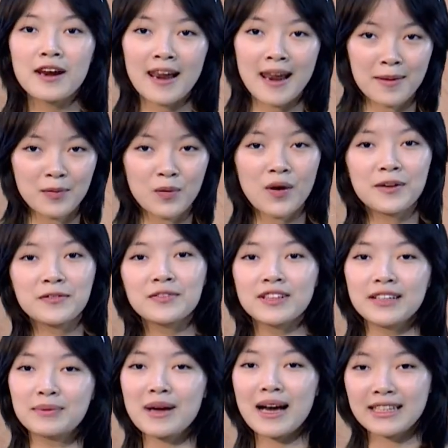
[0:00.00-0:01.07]
làm quen
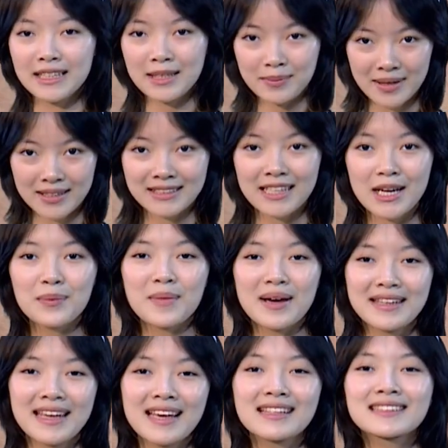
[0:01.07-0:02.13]
với bạn Kim Anh các
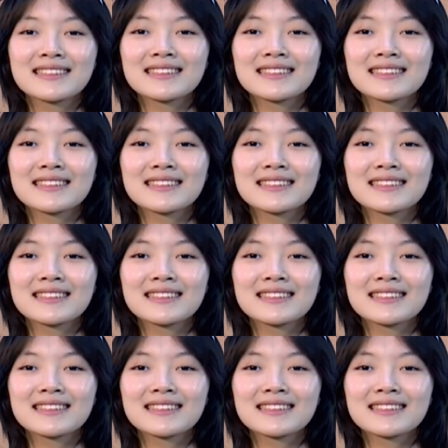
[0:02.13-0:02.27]
bạn nhé.